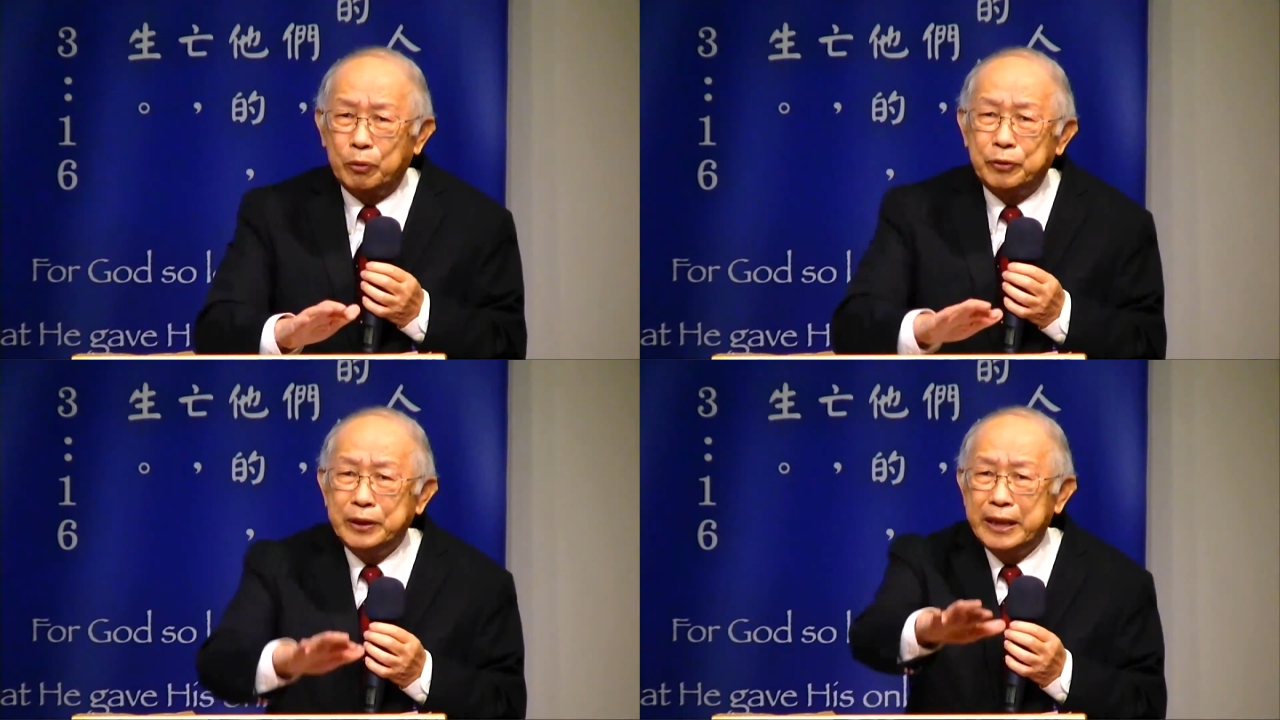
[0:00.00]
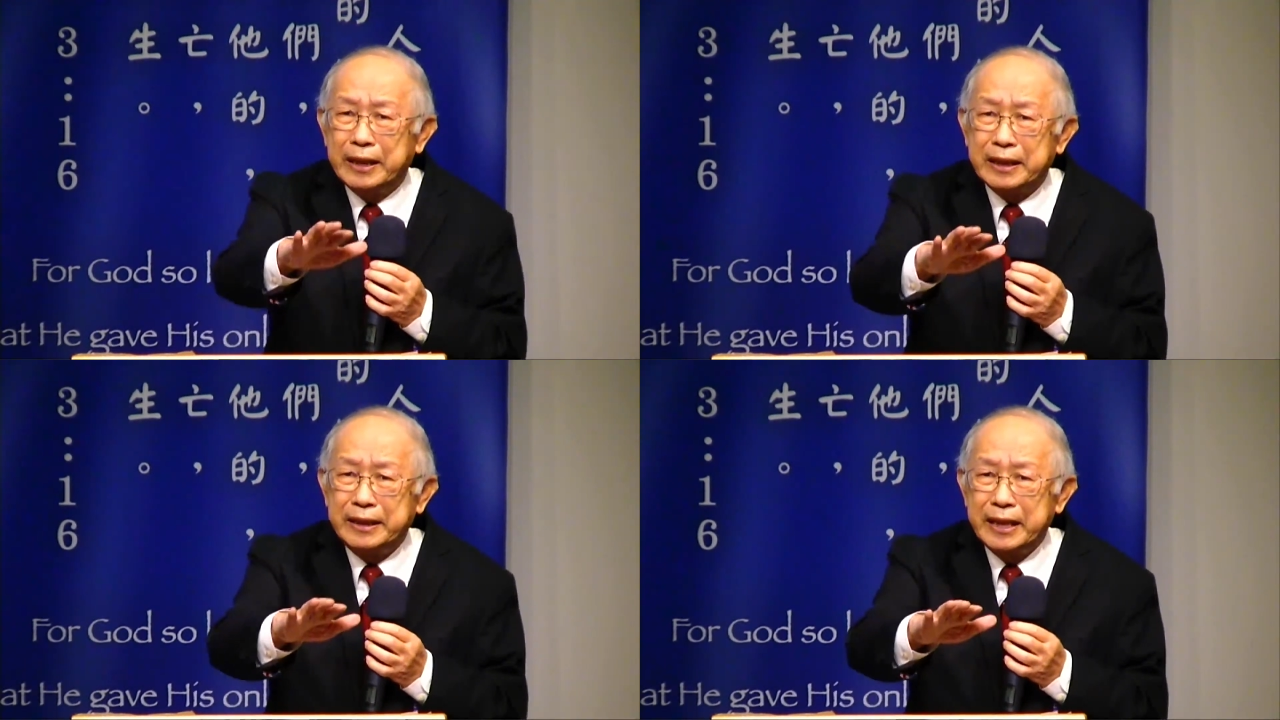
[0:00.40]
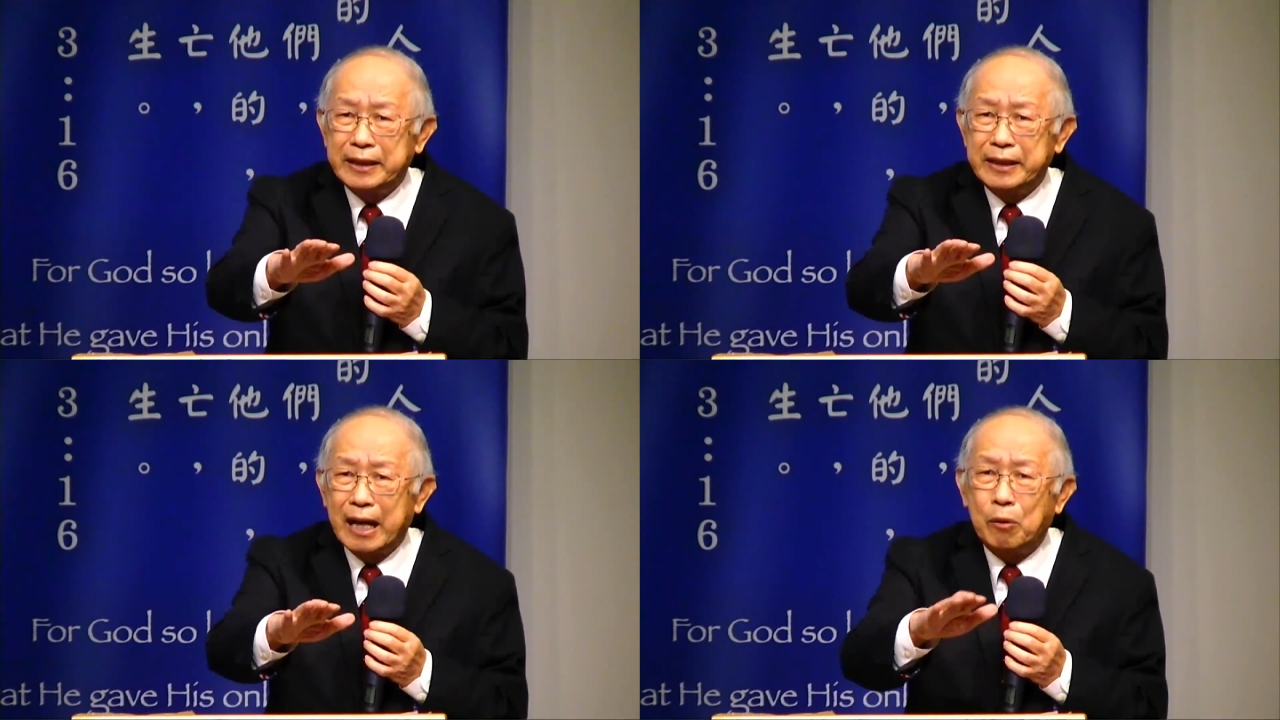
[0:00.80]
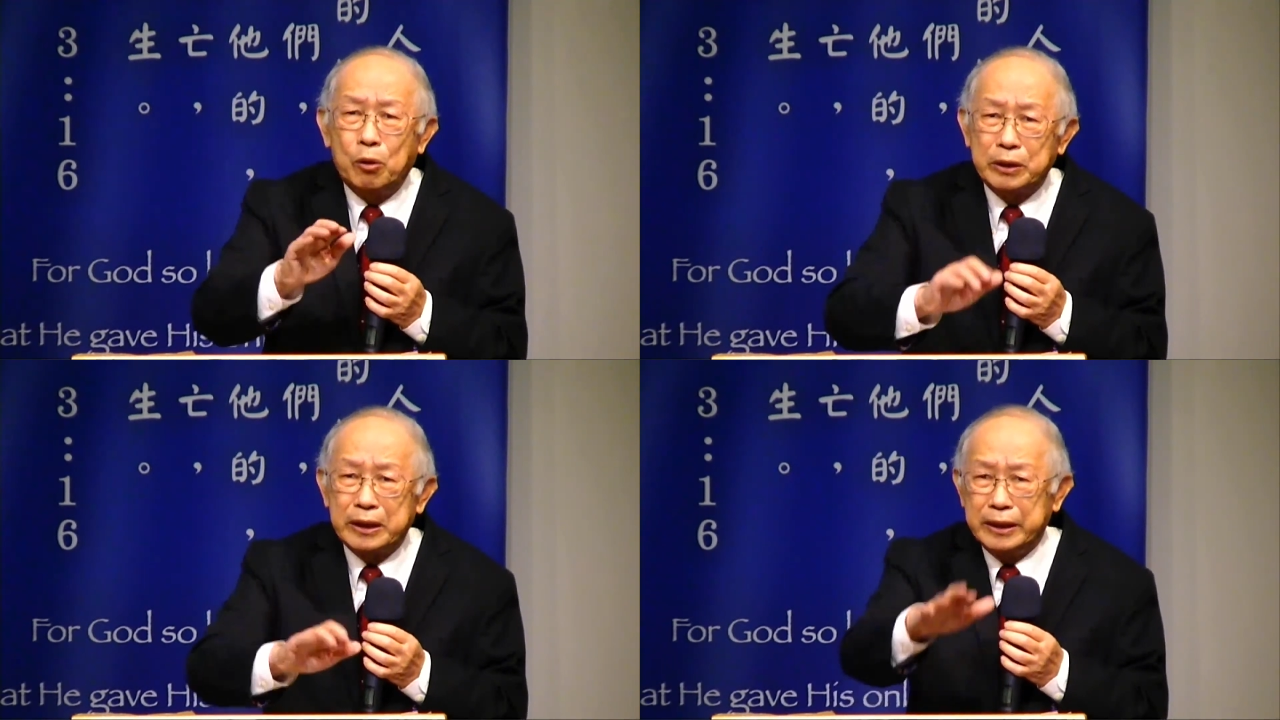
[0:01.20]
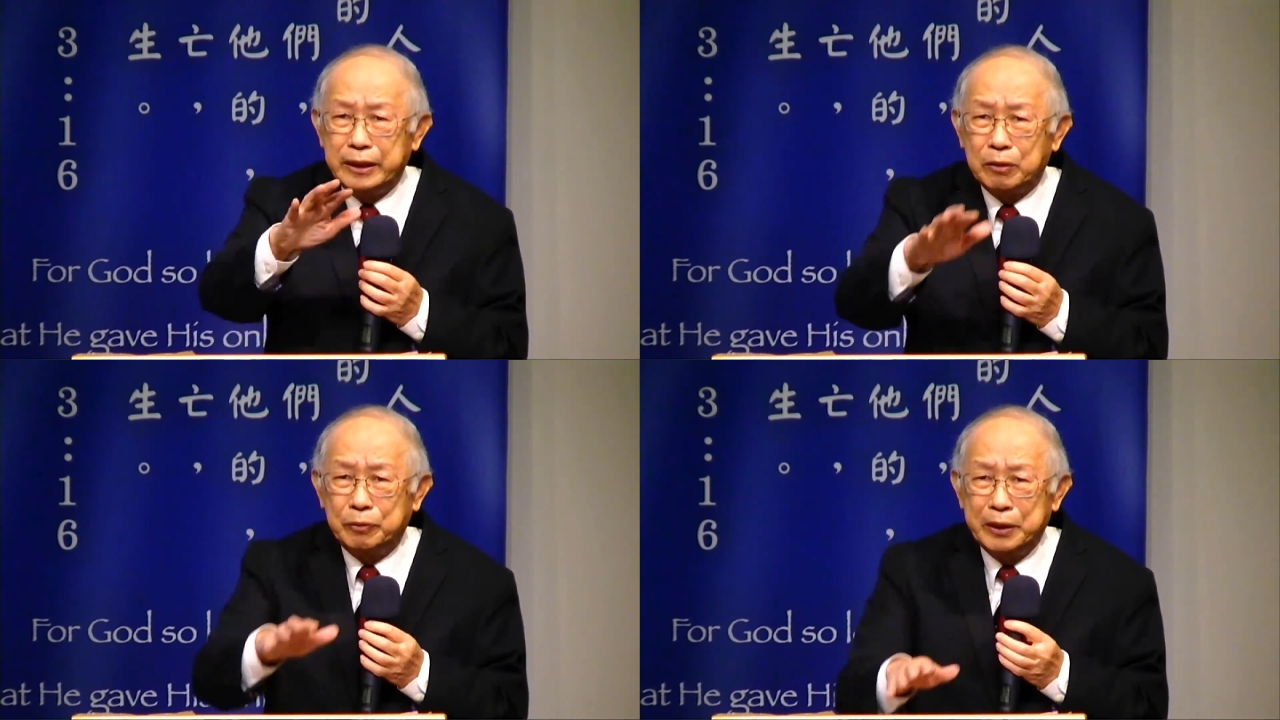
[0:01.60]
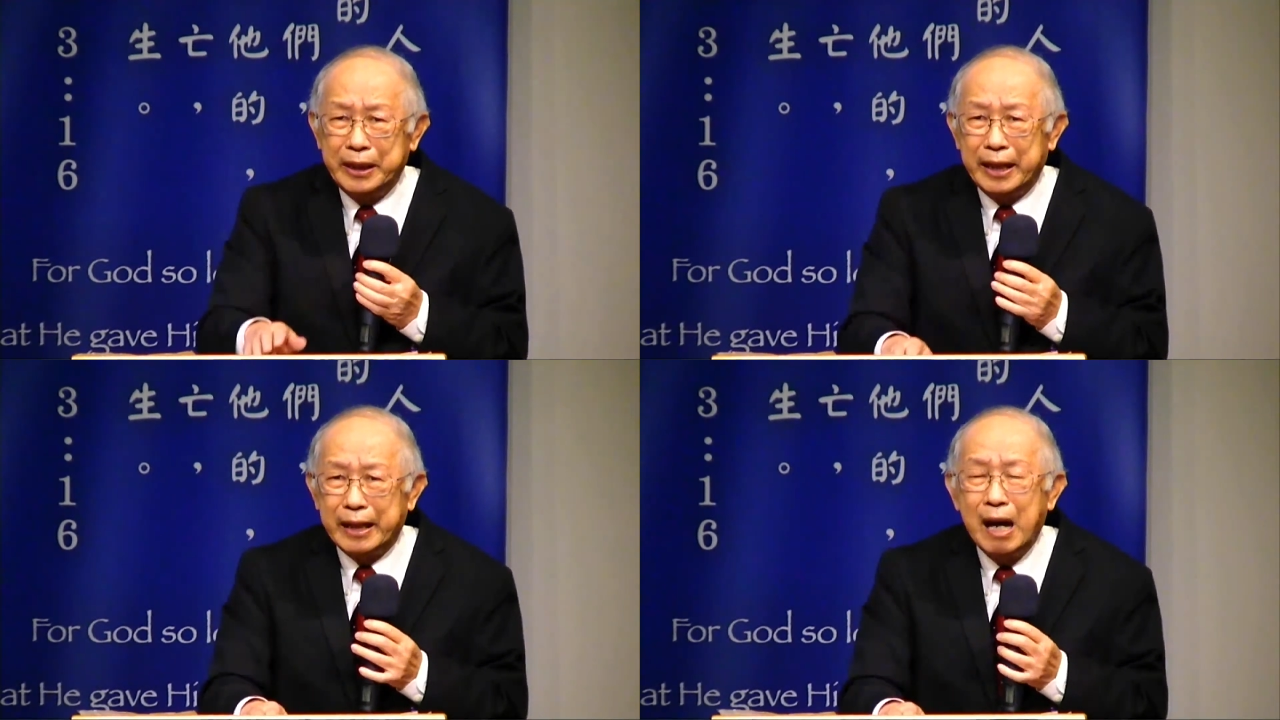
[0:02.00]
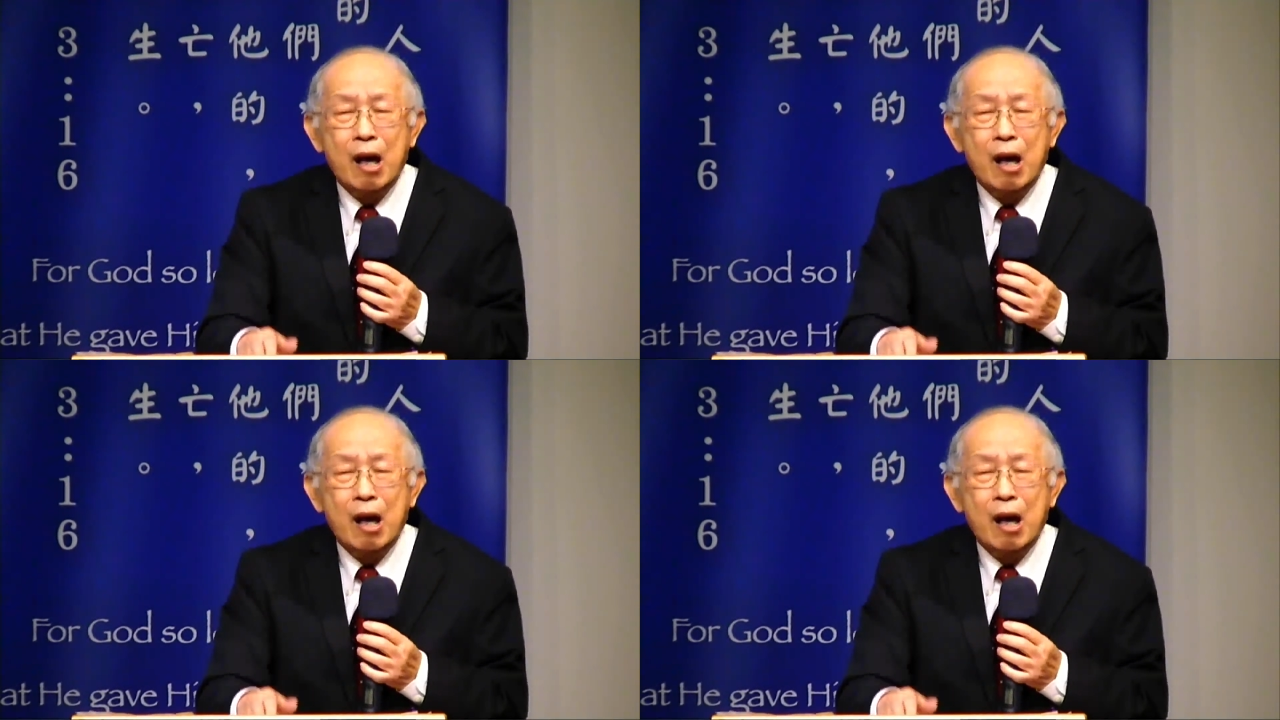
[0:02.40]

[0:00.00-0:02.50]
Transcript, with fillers: 分裂的现象，或者已经分裂的。